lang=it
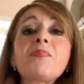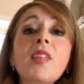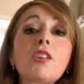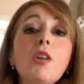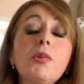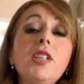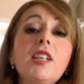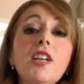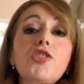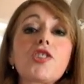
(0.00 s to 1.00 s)

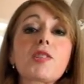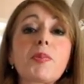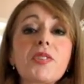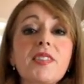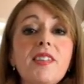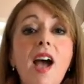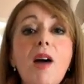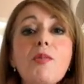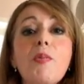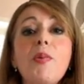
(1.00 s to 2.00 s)
Dopodiché
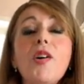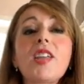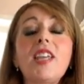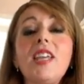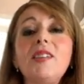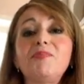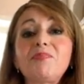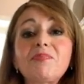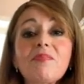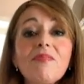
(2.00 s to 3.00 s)
spostiamo poi
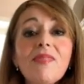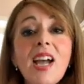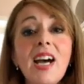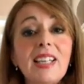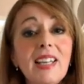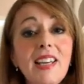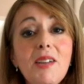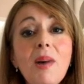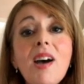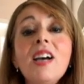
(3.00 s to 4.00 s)
a
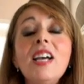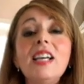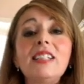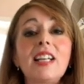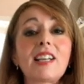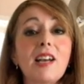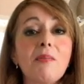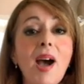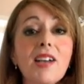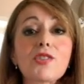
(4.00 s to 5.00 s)
Crema, nel
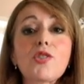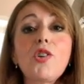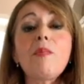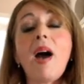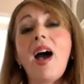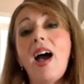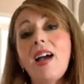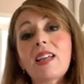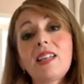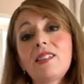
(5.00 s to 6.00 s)
Cremasco, ma
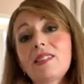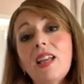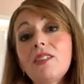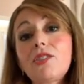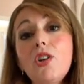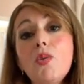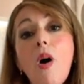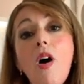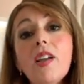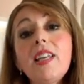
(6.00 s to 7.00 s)
anche in tanti
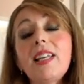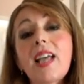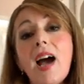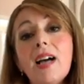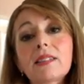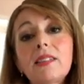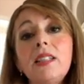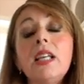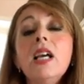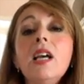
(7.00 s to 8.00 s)
luoghi
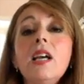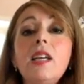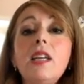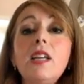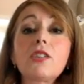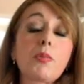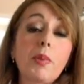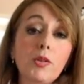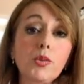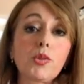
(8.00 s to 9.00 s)
legati, eh,
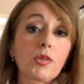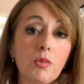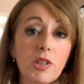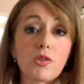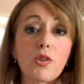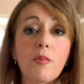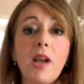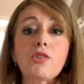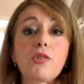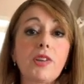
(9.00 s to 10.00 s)
soprattutto in questo
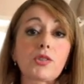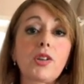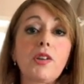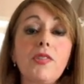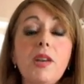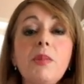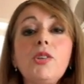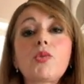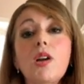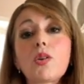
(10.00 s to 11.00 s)
romanzo ho fatto
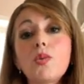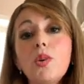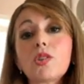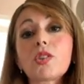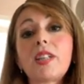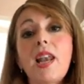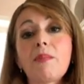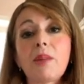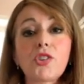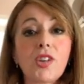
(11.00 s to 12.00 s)
riferimento al culto
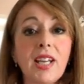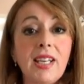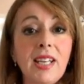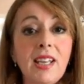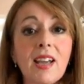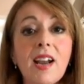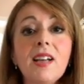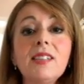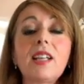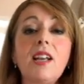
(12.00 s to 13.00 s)
della Madonna
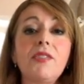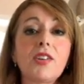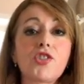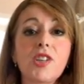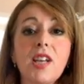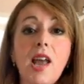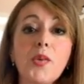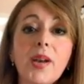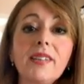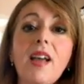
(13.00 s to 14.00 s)
Nera, della Vergine
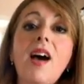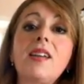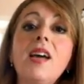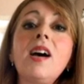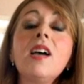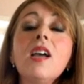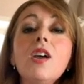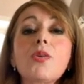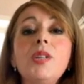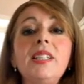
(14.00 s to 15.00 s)
Lauretana,
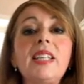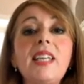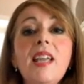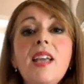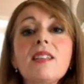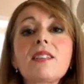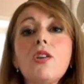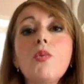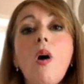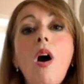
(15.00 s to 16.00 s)
quindi
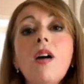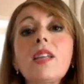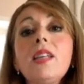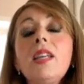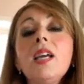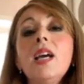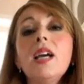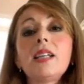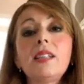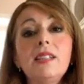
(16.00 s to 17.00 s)
chiese, luoghi
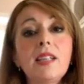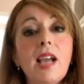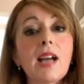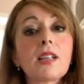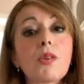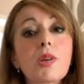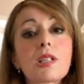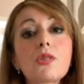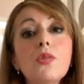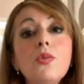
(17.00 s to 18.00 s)
eh, dedicati a
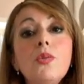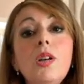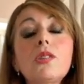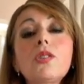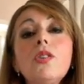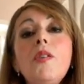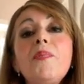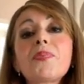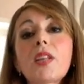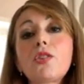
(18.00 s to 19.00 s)
questo
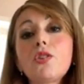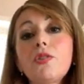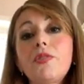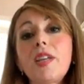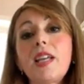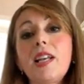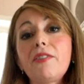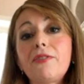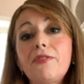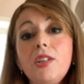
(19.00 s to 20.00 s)
culto dove
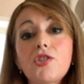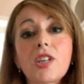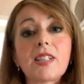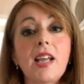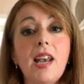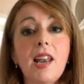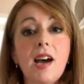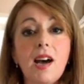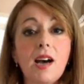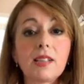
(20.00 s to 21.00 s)
l'effigie
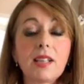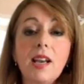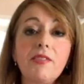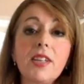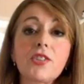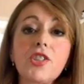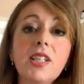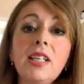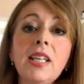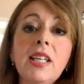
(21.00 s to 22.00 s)
della della
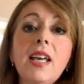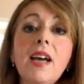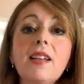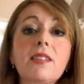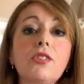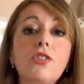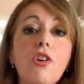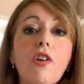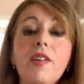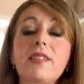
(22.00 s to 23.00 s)
Vergine Nera si
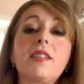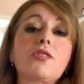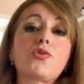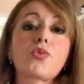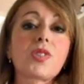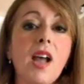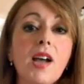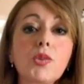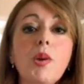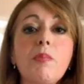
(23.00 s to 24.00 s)
trova sia su
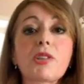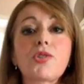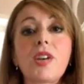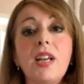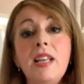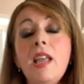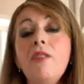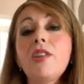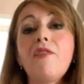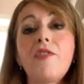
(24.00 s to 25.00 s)
statue,
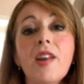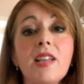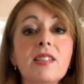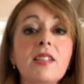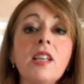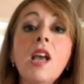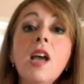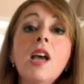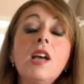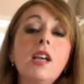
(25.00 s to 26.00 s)
bassorilievi, affreschi
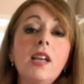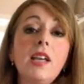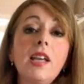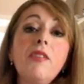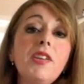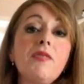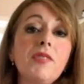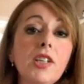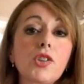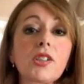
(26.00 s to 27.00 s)
eh, e vi
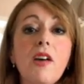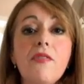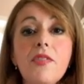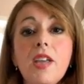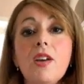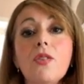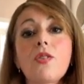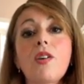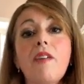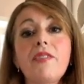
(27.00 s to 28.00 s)
invito
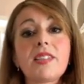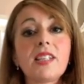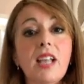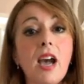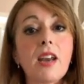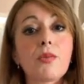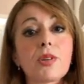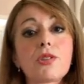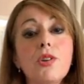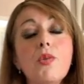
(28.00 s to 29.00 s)
davvero a visitare
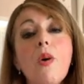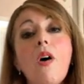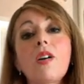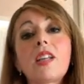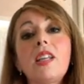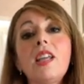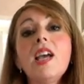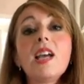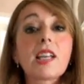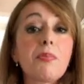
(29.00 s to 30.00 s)
questi luoghi
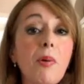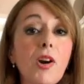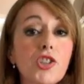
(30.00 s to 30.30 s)
che poi